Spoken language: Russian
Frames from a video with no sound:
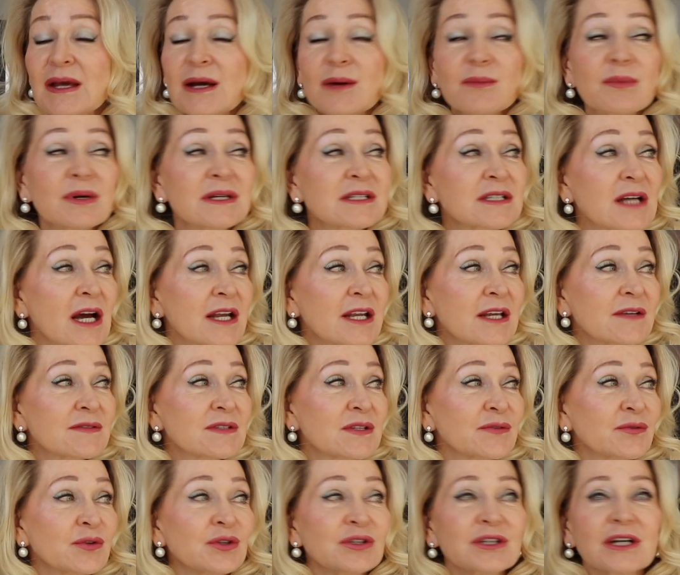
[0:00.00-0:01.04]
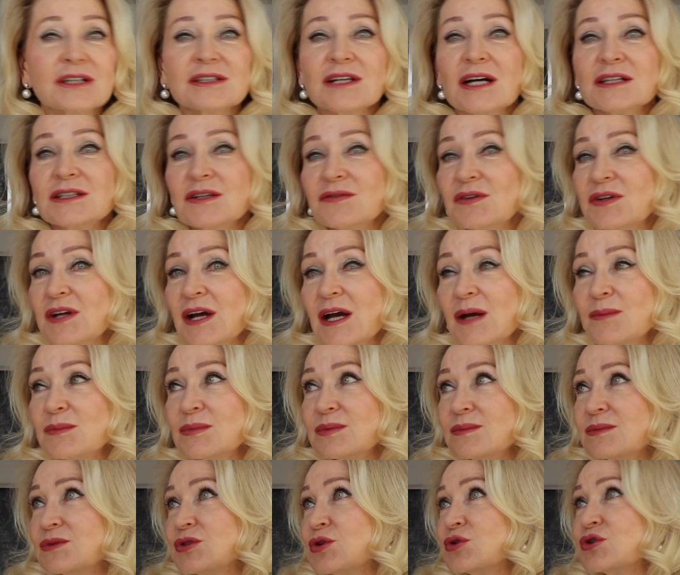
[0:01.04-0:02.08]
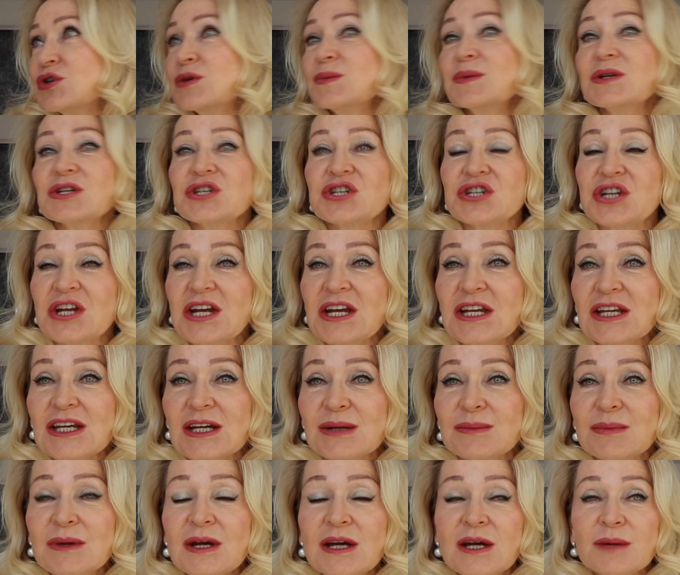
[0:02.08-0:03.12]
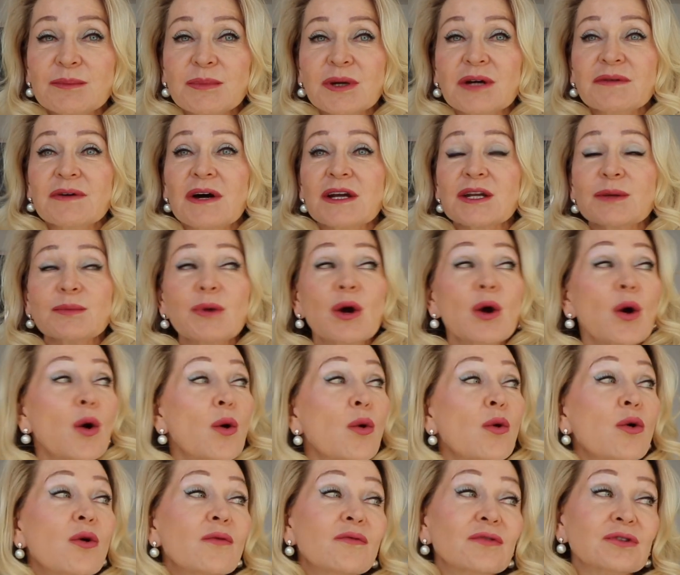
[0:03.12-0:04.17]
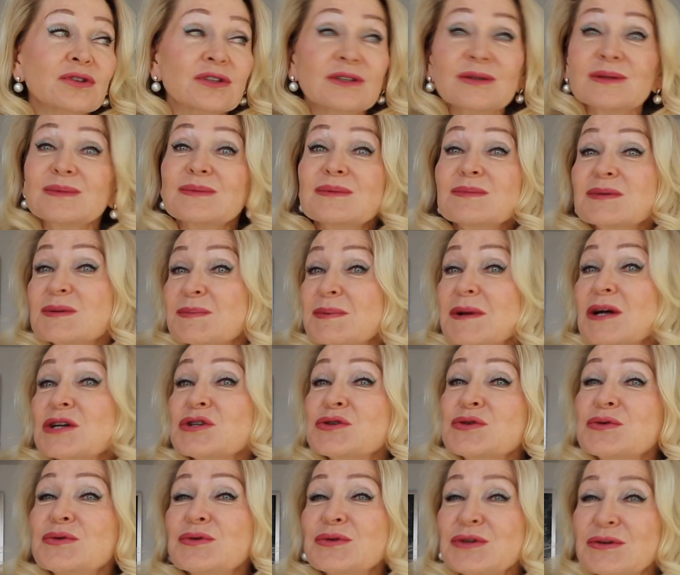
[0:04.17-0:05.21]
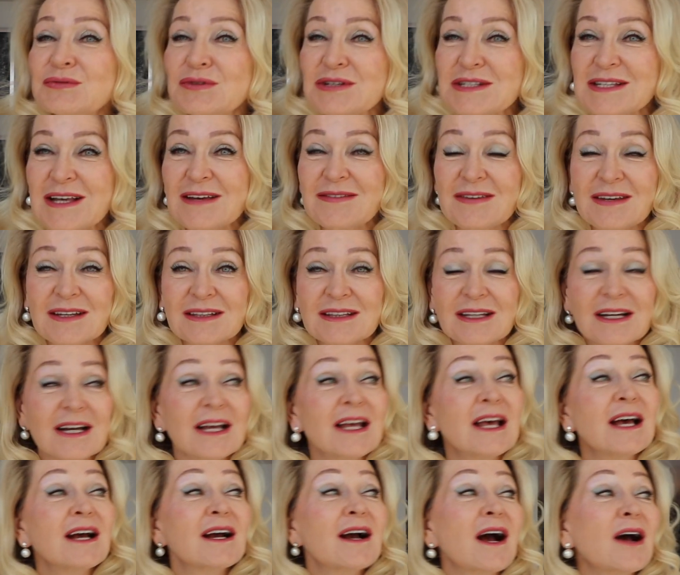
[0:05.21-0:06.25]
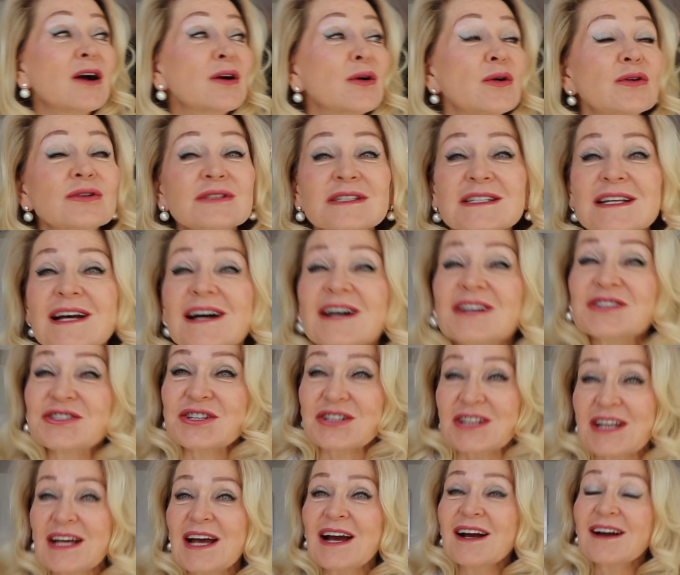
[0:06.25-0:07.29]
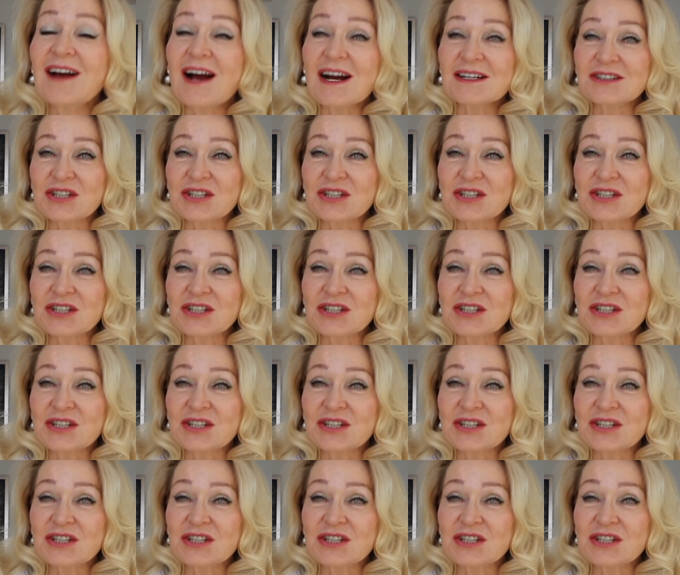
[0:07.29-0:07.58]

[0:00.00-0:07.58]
Мы, скорее всего, иногда доверяем чужим решениям, мы говорим, о, вот спрошу у него совета. Как он скажет? Как